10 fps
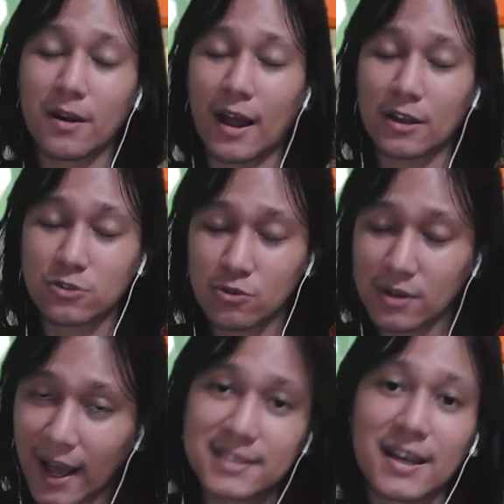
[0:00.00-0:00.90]
Langsung
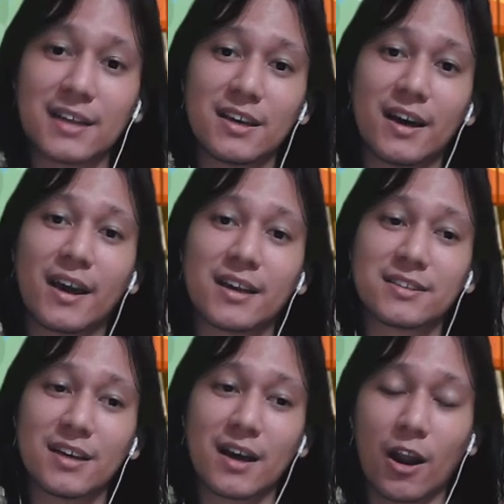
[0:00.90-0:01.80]
gas aja ya guys
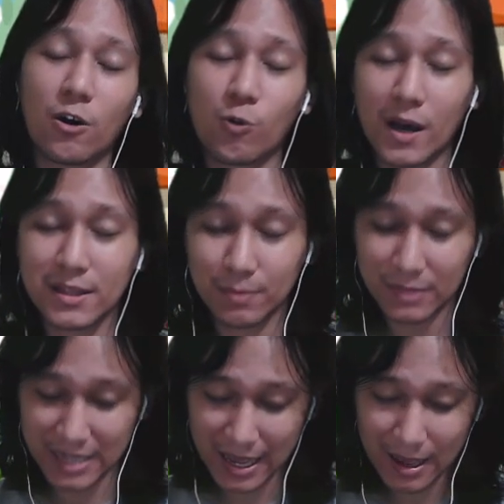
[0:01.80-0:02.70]
ya. Kalau gue
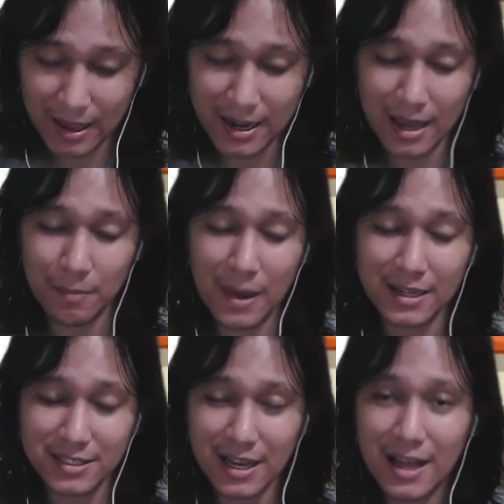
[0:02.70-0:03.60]
de, de
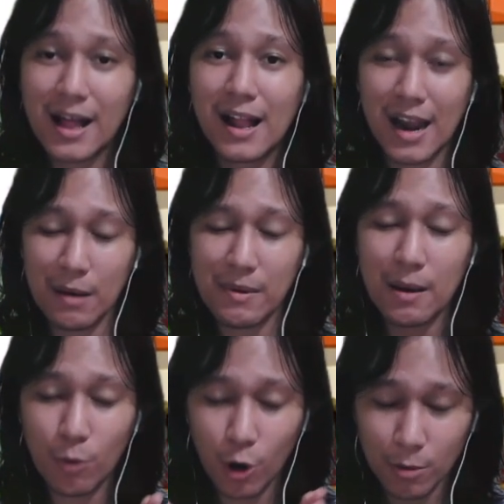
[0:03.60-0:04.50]
balesnya lama,
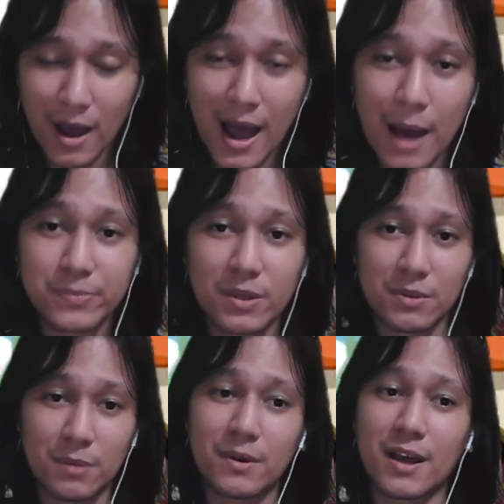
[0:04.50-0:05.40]
mohon maaf
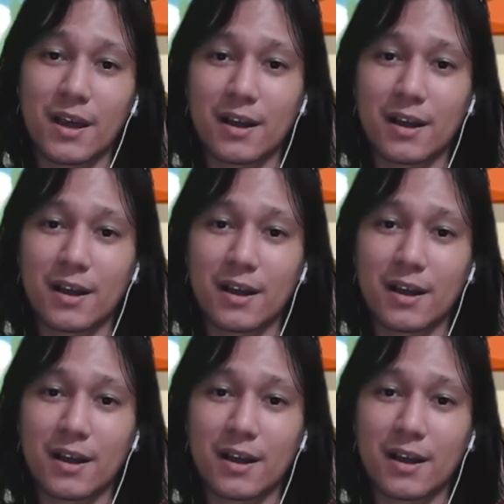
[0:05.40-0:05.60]
teman-teman ya.